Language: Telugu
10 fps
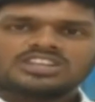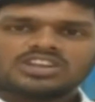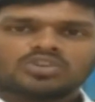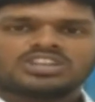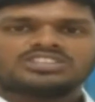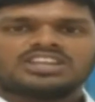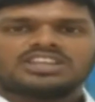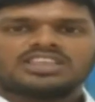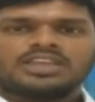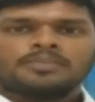రాష్ట్ర అవతరణ
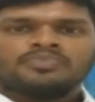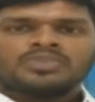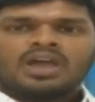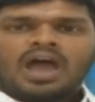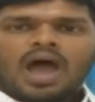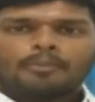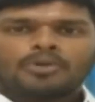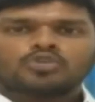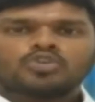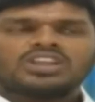జరిగింది
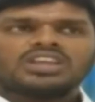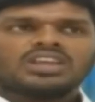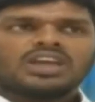అప్పటి నుండి